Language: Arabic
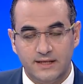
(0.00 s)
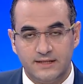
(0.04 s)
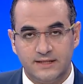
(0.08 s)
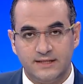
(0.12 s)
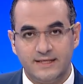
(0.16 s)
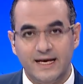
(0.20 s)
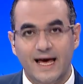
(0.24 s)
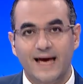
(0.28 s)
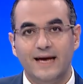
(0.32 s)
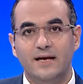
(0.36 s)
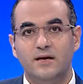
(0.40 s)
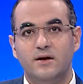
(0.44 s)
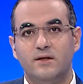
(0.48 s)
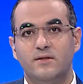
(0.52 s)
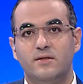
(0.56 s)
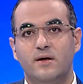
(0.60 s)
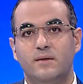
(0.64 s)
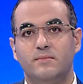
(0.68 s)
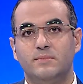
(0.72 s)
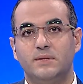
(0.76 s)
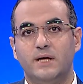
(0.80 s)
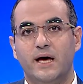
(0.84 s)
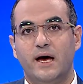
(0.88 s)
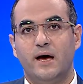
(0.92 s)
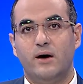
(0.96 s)
ازاي
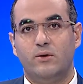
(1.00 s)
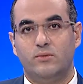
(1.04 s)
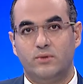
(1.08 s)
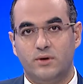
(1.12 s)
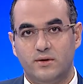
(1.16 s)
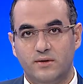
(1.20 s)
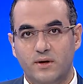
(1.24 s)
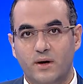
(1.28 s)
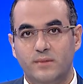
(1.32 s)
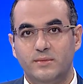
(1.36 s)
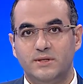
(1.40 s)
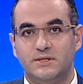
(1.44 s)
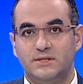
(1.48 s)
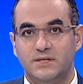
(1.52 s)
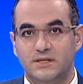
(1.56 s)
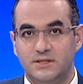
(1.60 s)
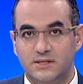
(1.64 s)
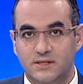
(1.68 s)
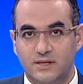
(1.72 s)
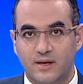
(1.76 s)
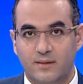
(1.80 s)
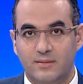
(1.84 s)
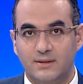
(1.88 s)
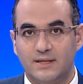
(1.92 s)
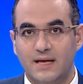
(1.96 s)
النظام ده او نظام
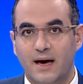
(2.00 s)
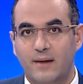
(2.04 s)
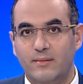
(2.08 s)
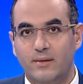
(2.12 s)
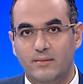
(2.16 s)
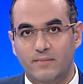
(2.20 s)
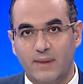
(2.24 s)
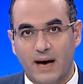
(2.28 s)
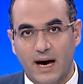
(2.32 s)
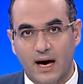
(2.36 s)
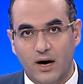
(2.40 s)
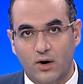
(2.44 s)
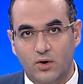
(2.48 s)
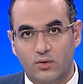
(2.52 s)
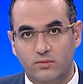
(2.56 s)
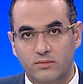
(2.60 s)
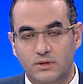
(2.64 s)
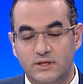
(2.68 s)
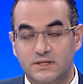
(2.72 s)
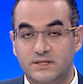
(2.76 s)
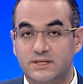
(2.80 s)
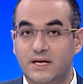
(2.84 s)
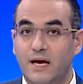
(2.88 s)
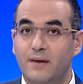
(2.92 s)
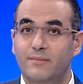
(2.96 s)
السيسي ده بيتعامل معاهم
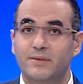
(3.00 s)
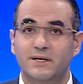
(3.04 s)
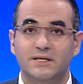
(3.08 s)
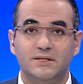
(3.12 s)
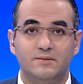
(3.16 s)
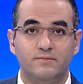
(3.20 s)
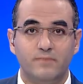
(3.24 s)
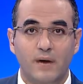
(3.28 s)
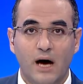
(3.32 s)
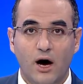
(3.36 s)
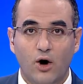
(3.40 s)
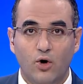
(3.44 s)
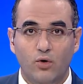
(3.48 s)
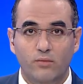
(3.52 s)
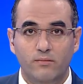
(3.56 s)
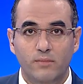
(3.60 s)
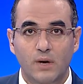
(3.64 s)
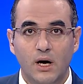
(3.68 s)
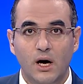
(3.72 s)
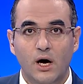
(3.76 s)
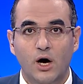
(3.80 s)
ازاي بيسمعهم